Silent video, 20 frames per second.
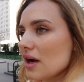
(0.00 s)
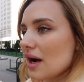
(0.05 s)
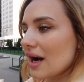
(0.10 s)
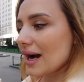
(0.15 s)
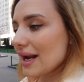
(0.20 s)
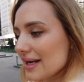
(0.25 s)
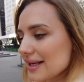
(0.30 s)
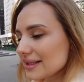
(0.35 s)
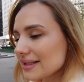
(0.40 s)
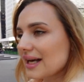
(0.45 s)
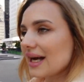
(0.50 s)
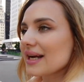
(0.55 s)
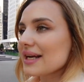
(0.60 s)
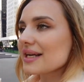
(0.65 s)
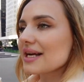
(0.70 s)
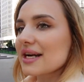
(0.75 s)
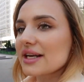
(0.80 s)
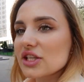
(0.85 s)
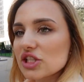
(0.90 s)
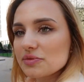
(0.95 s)
ale daje
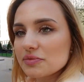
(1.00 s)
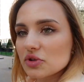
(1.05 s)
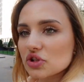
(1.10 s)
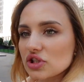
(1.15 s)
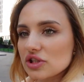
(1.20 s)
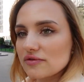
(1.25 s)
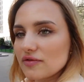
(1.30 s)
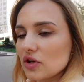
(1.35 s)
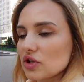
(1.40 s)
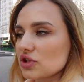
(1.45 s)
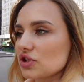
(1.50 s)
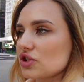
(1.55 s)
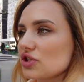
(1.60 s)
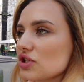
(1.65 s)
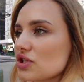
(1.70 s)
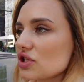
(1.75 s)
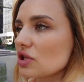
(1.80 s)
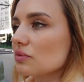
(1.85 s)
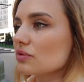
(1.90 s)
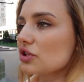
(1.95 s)
jakieś możliwości.
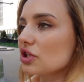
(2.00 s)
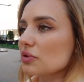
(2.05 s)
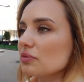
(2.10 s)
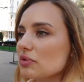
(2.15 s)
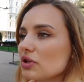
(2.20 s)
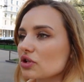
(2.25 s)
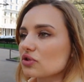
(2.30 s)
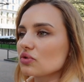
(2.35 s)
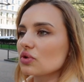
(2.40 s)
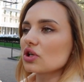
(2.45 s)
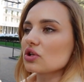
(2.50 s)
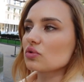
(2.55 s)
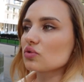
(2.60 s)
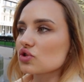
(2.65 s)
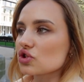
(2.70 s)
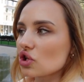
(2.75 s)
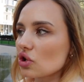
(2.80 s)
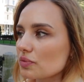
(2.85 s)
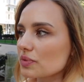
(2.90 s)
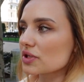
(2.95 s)
Są teamy, które
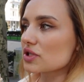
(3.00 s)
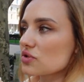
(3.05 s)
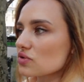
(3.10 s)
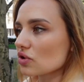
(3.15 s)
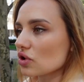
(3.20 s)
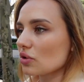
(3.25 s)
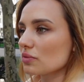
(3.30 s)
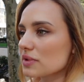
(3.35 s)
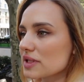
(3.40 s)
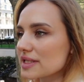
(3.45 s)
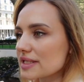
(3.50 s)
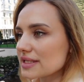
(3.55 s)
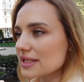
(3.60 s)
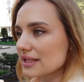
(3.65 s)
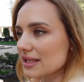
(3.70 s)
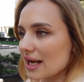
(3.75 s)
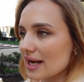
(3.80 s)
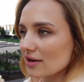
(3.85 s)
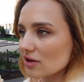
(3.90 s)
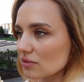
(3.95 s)
dużo obiecują, nic nie
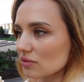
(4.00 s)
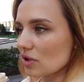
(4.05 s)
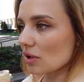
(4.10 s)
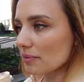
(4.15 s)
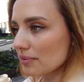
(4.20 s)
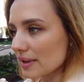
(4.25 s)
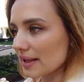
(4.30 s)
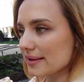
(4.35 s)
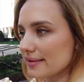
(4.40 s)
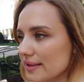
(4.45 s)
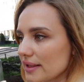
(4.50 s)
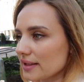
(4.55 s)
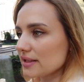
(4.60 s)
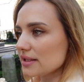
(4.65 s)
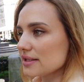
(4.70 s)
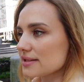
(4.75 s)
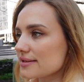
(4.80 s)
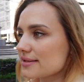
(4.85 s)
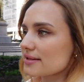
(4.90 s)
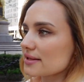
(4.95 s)
dają, kompletnie
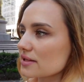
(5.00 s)
nic.